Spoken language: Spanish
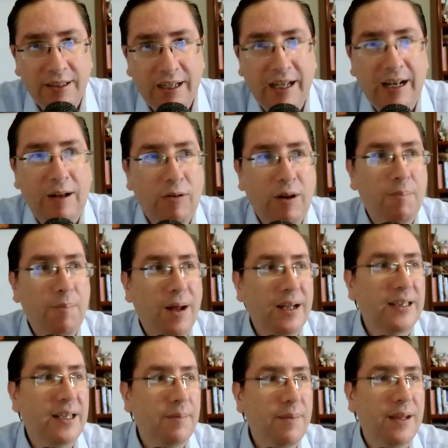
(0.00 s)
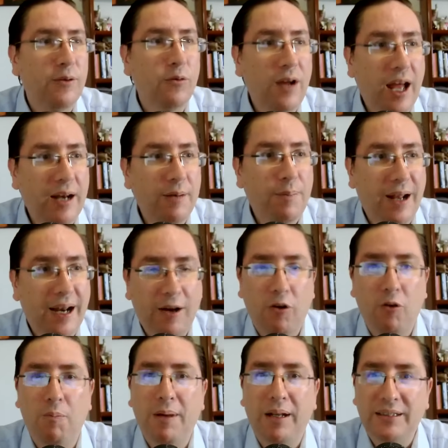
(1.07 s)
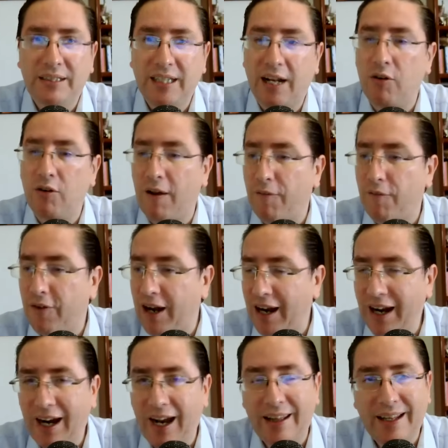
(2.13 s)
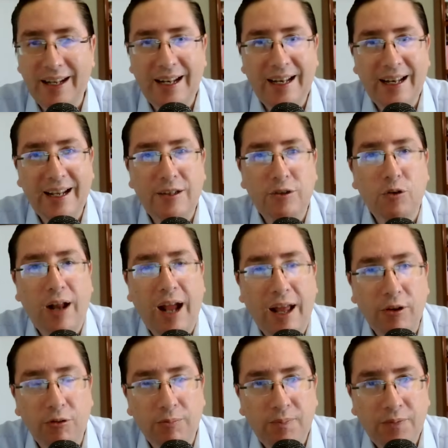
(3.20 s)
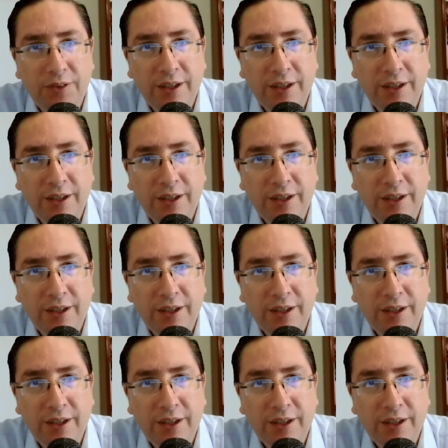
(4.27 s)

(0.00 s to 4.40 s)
que era una parte medular para convencer a una franja del electorado